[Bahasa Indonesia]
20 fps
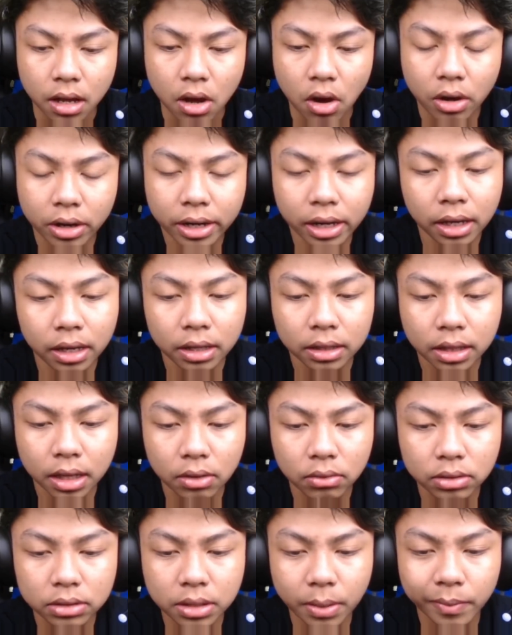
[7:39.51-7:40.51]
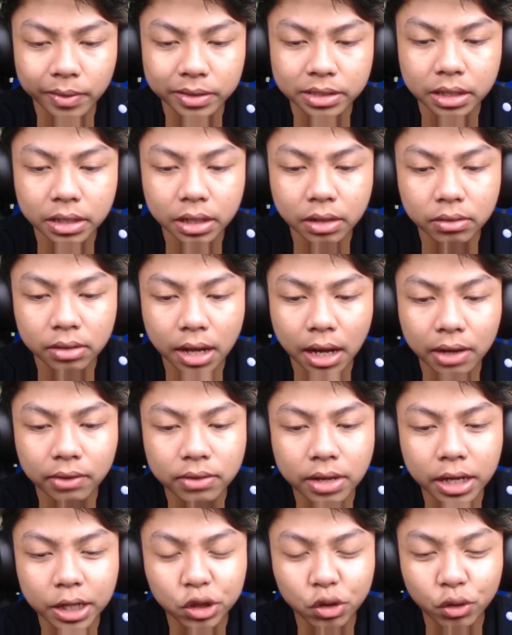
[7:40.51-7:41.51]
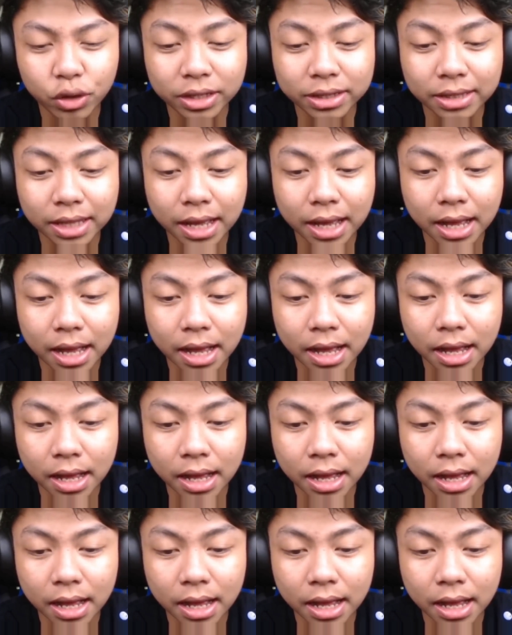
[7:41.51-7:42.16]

Oke, kita udah sampai sini. udah, udah itu kita